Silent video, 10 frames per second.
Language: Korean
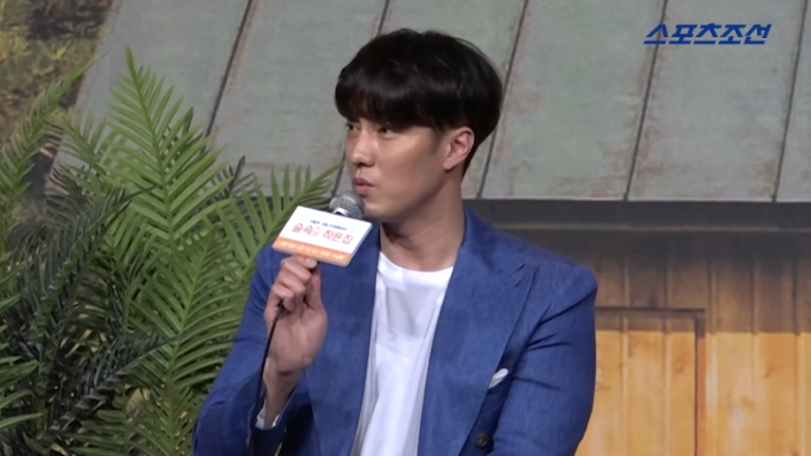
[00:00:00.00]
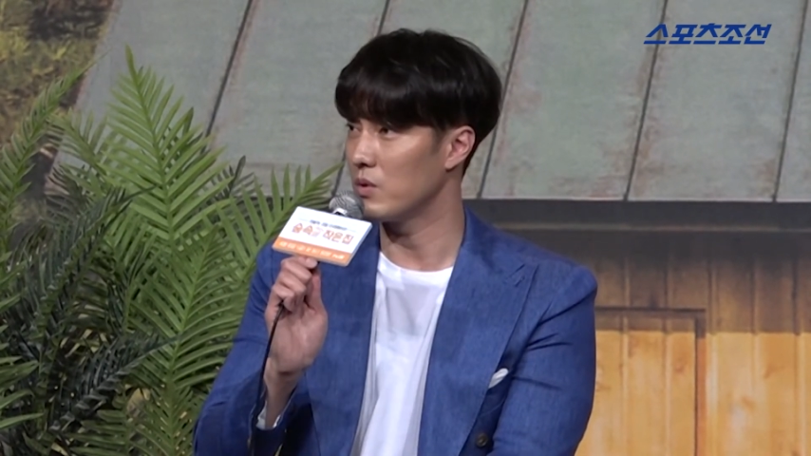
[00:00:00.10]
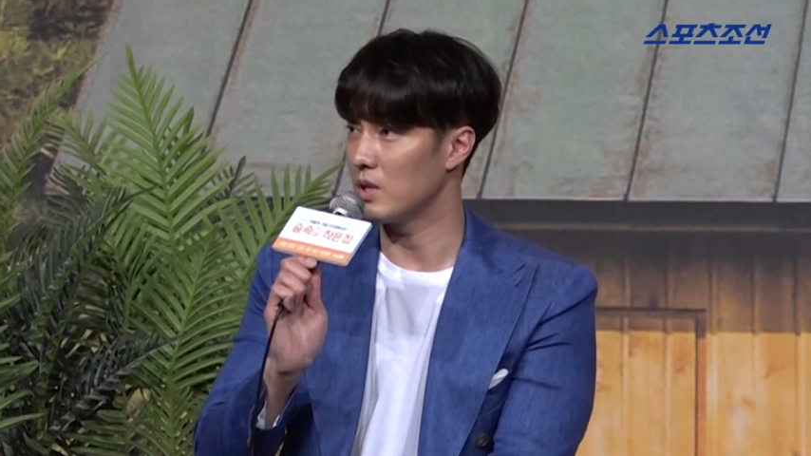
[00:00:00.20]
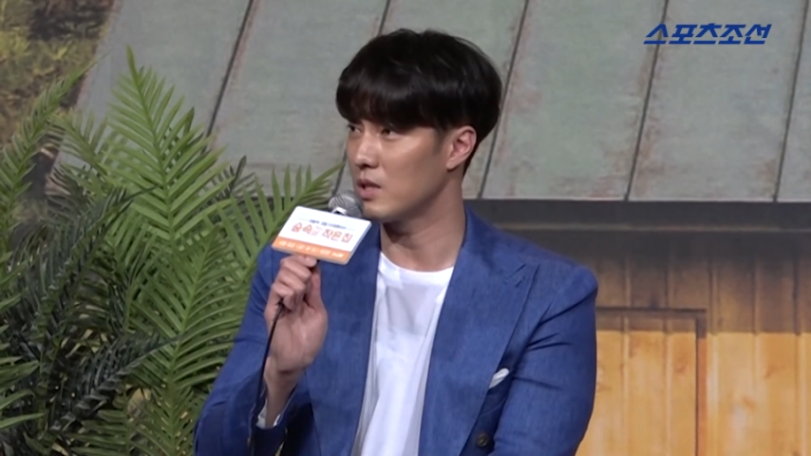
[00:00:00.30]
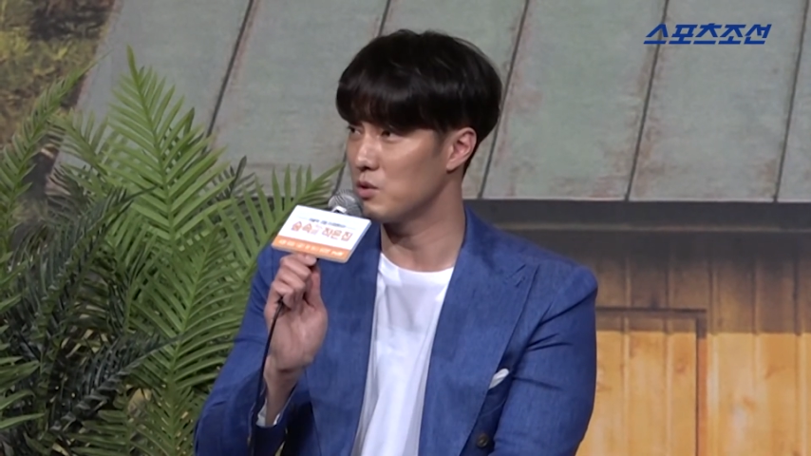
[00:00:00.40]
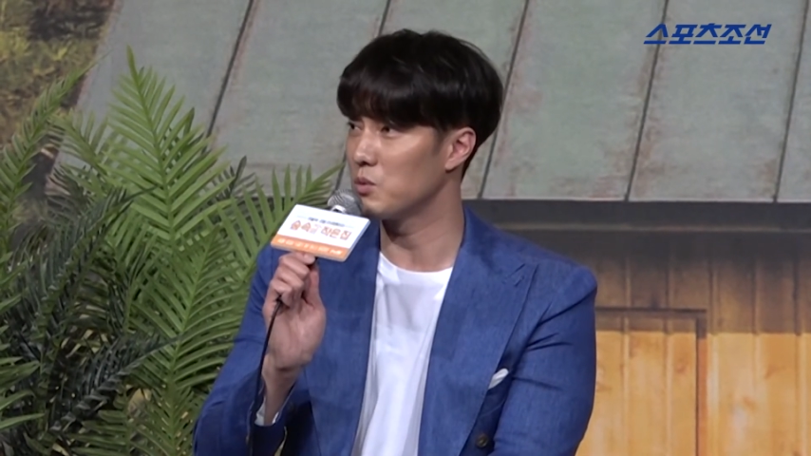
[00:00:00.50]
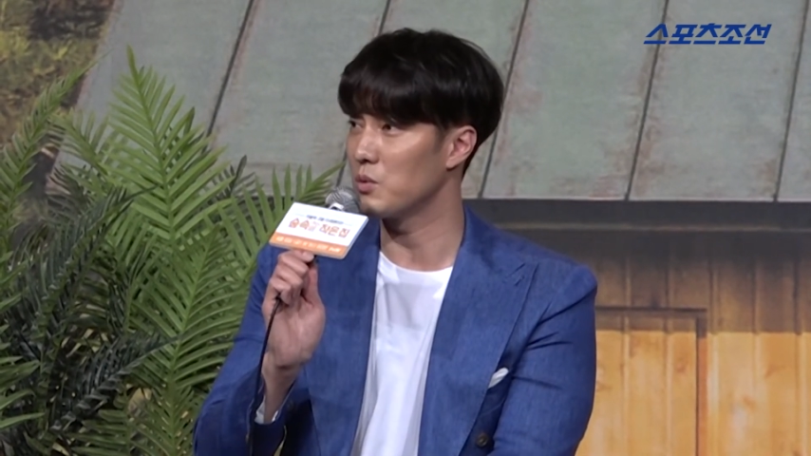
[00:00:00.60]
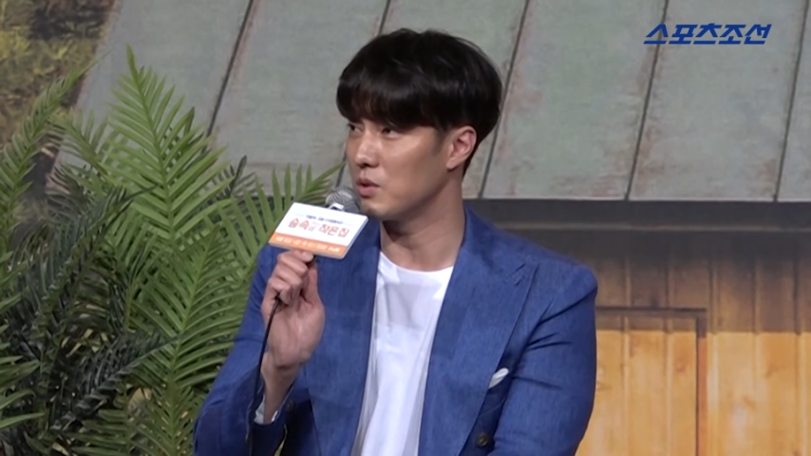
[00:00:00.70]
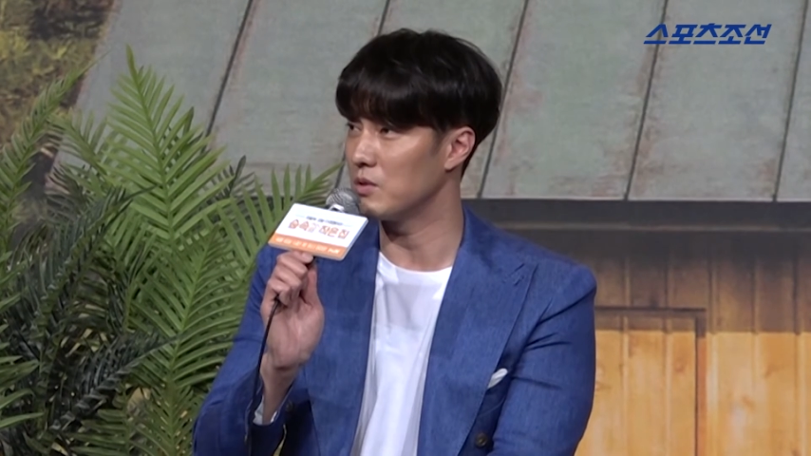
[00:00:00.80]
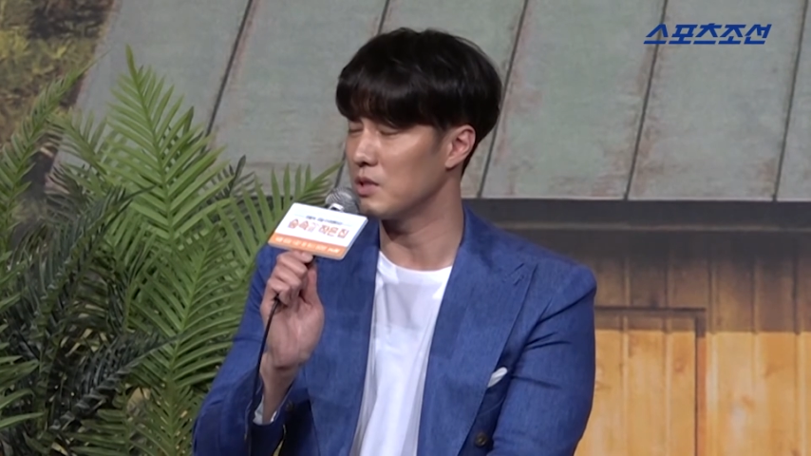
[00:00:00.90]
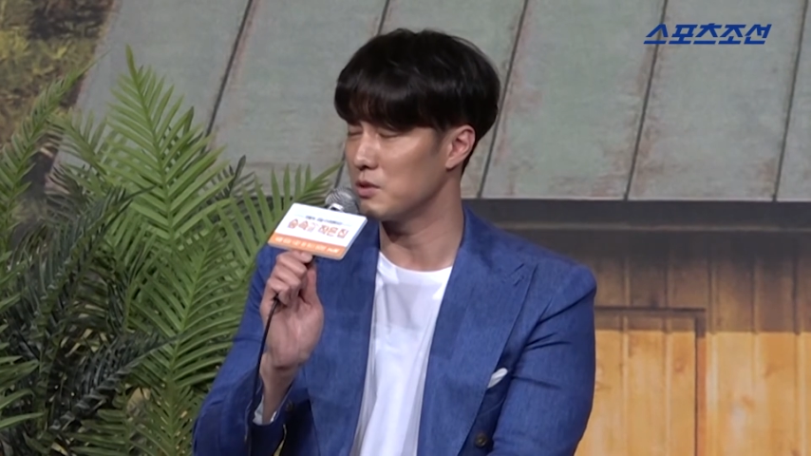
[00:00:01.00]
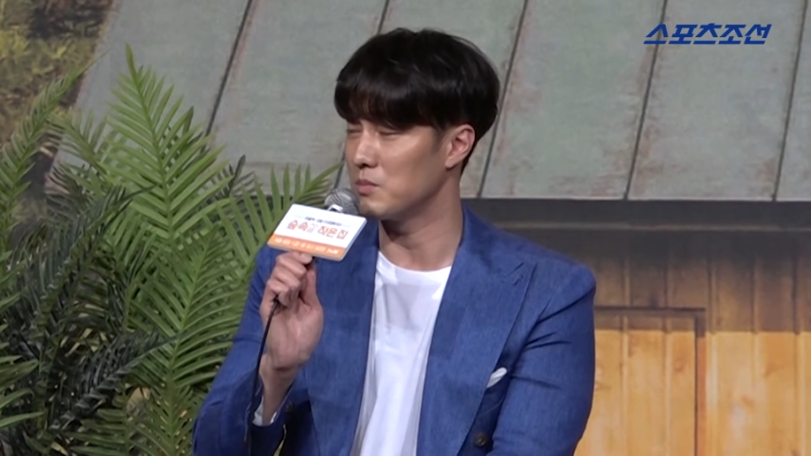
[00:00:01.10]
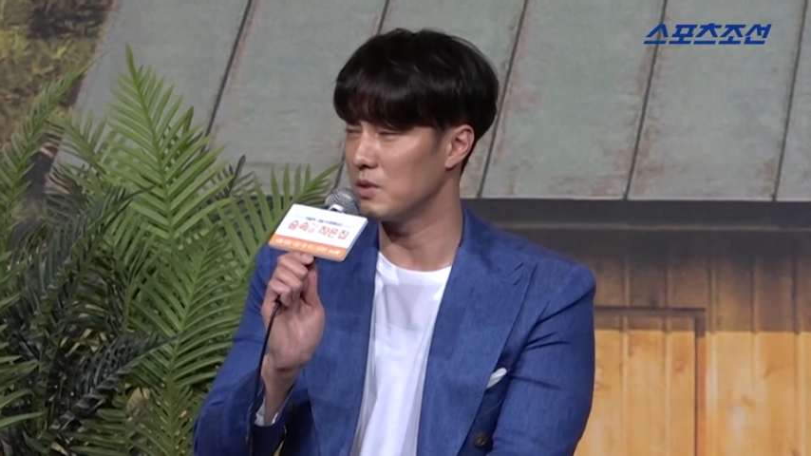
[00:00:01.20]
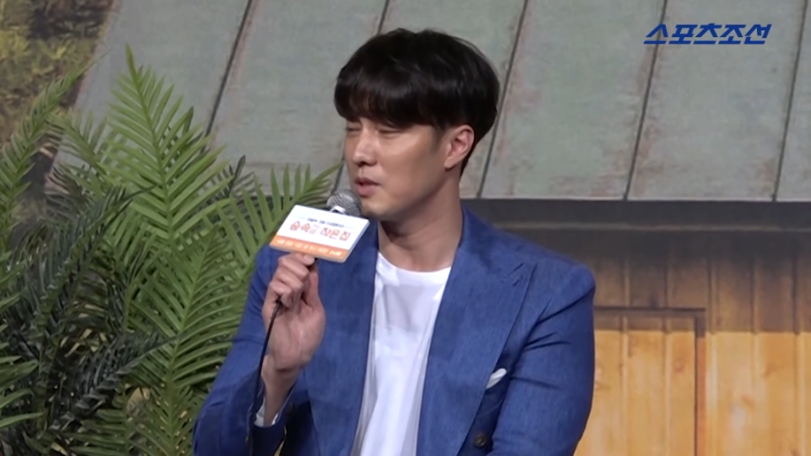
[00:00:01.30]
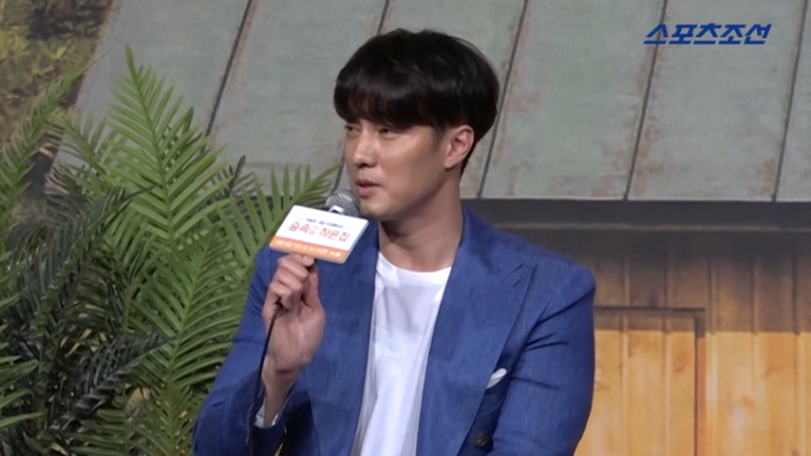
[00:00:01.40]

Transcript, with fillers: 네, 그 정도인 것 같습니다.